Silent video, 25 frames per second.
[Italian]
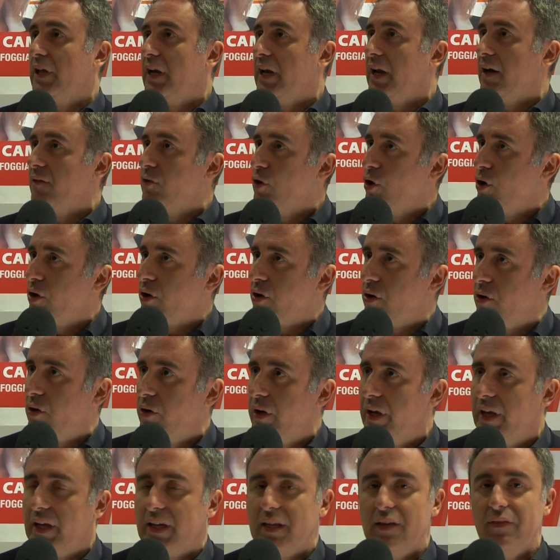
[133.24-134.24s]
del
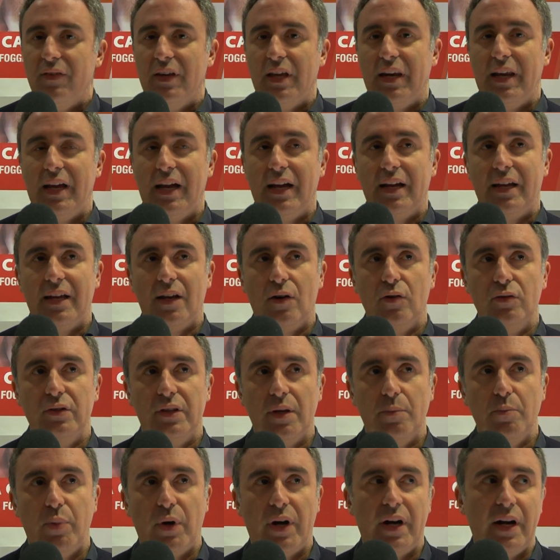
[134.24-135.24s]
lavoro e chi viene anche
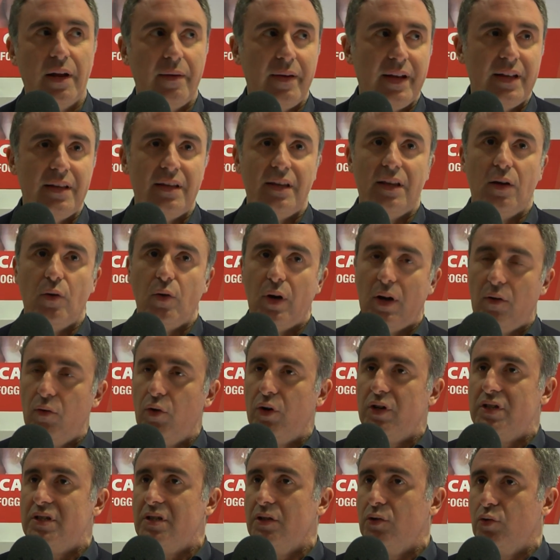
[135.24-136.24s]
contemporaneamente da un
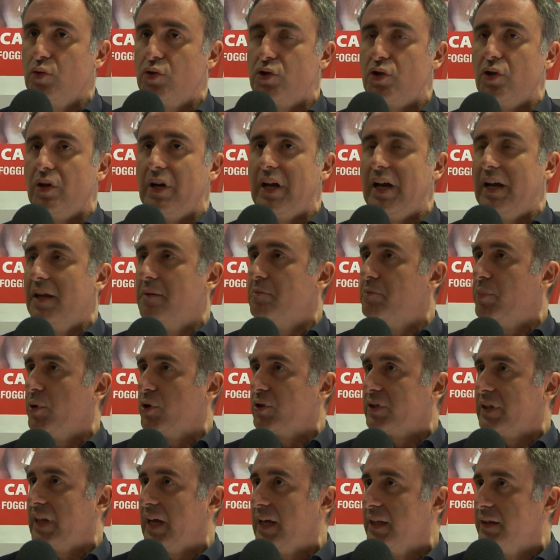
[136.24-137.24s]
lavoro istituzionale
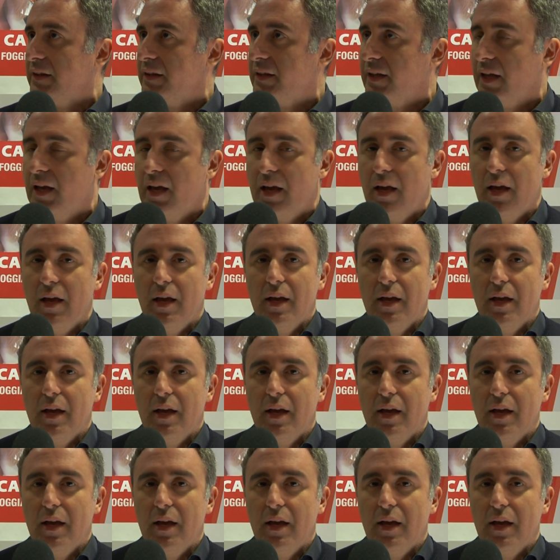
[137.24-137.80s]
importante.